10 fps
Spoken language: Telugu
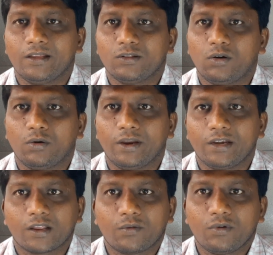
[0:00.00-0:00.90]
ఇందులో
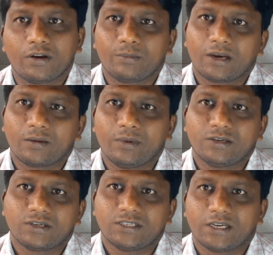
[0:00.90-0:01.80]
ఇంటర్వ్యూ అని మనకు
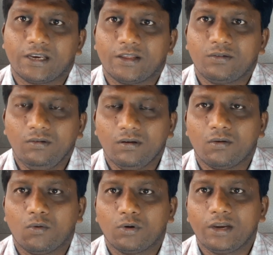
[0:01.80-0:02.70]
మెన్షన్ చేయలేదు
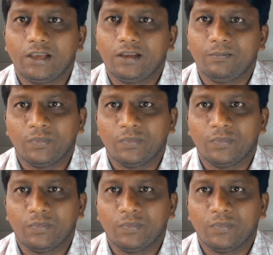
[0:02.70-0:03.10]
ఓన్లీ